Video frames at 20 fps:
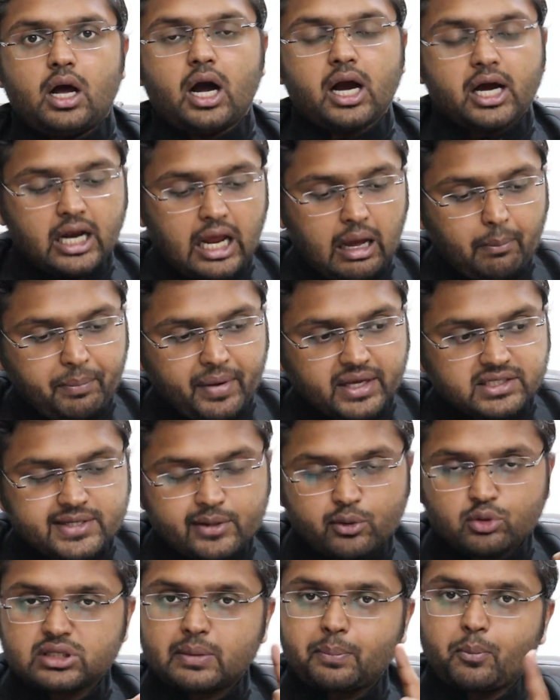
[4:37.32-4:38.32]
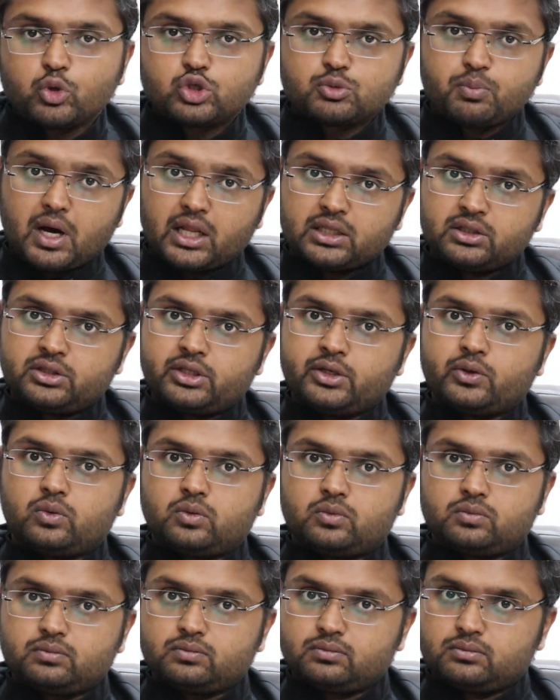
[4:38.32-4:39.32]
अगर आप पैसे को सब कुछ मानते
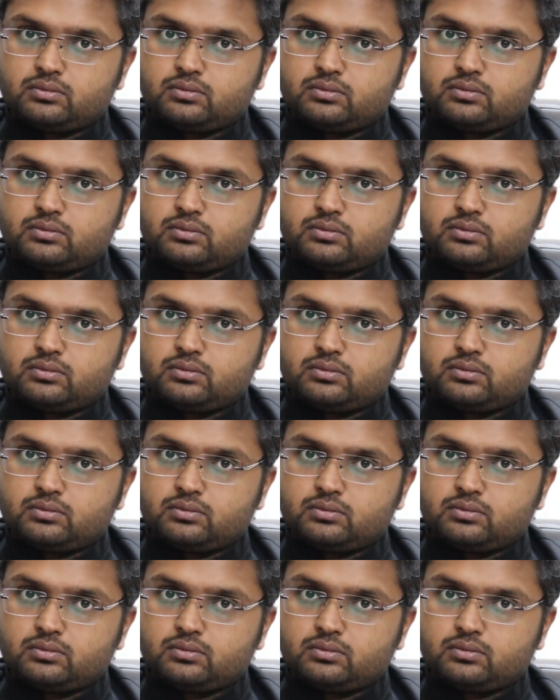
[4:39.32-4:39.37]
हो